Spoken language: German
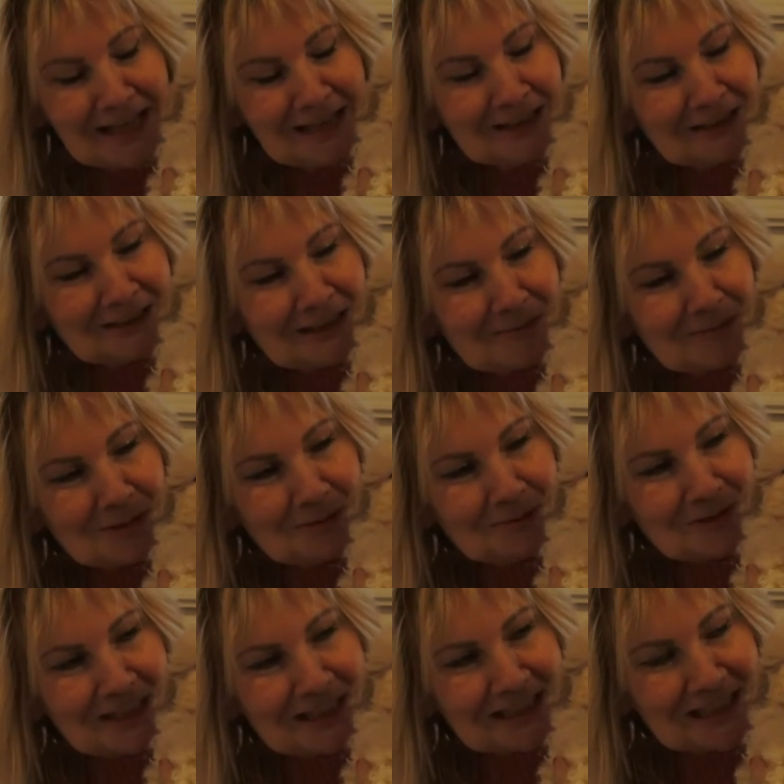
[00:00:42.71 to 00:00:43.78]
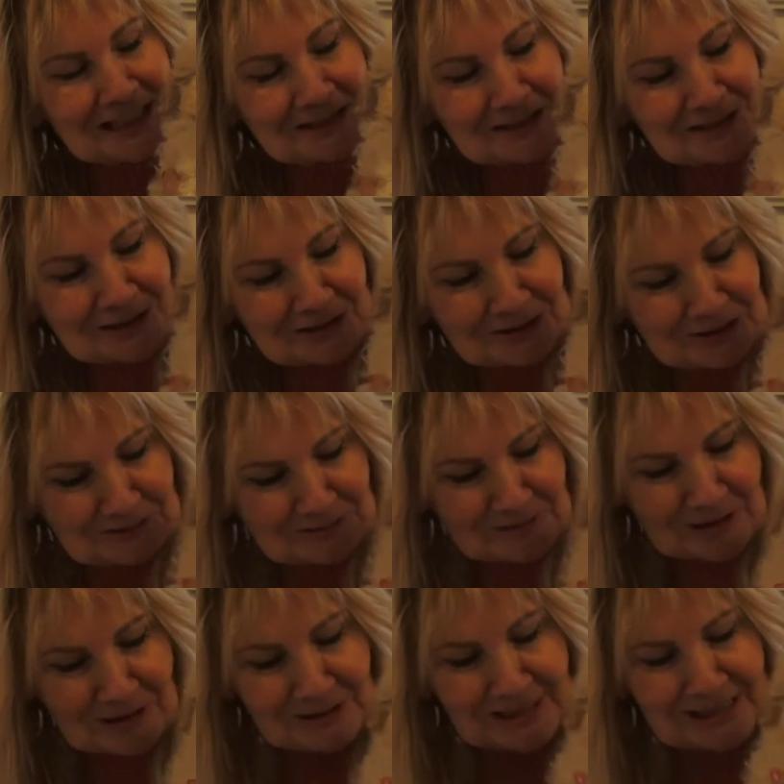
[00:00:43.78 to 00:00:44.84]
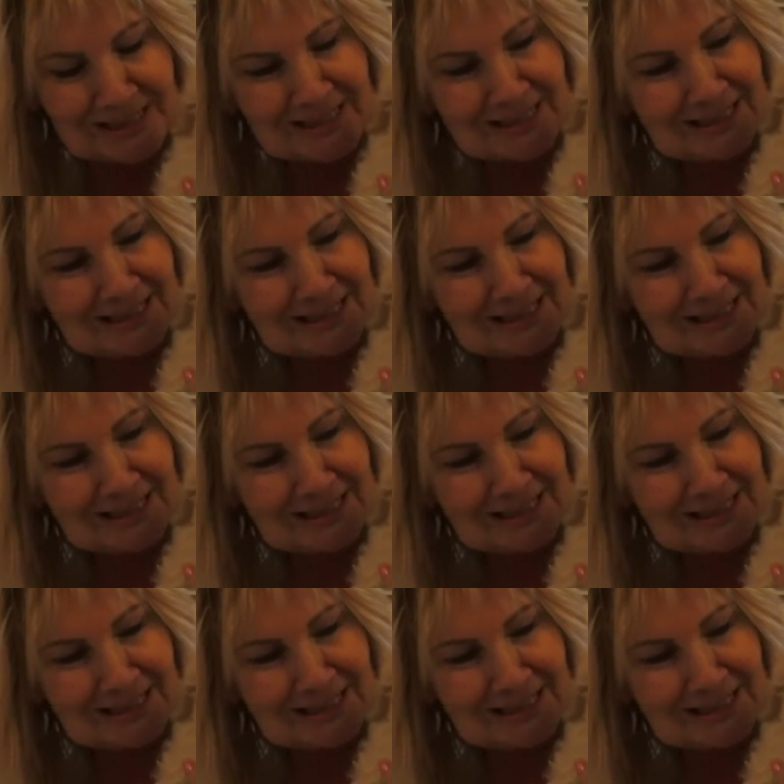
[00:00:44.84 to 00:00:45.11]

Dann darf wir noch winken und sagen zum Frauli,